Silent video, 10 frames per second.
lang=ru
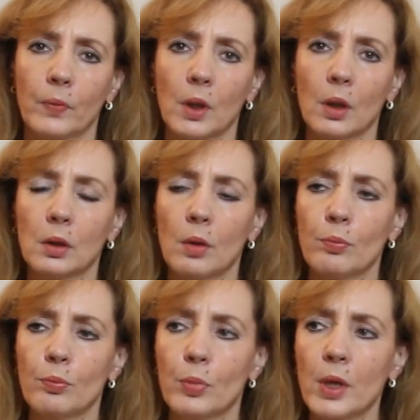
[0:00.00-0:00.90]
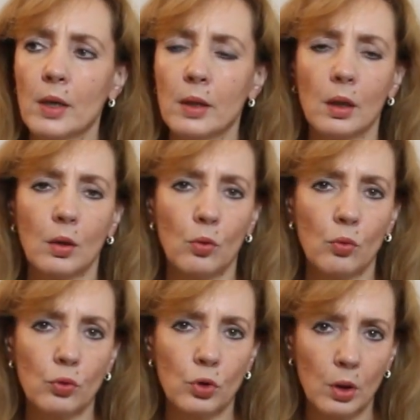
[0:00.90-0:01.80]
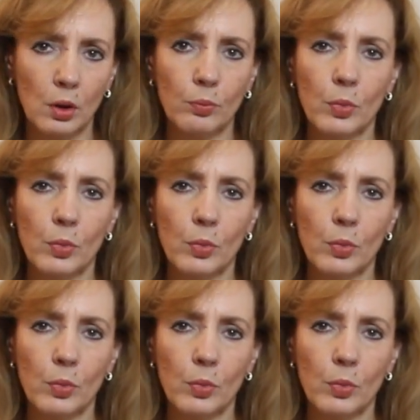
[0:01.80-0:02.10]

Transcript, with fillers: И когда перекушал,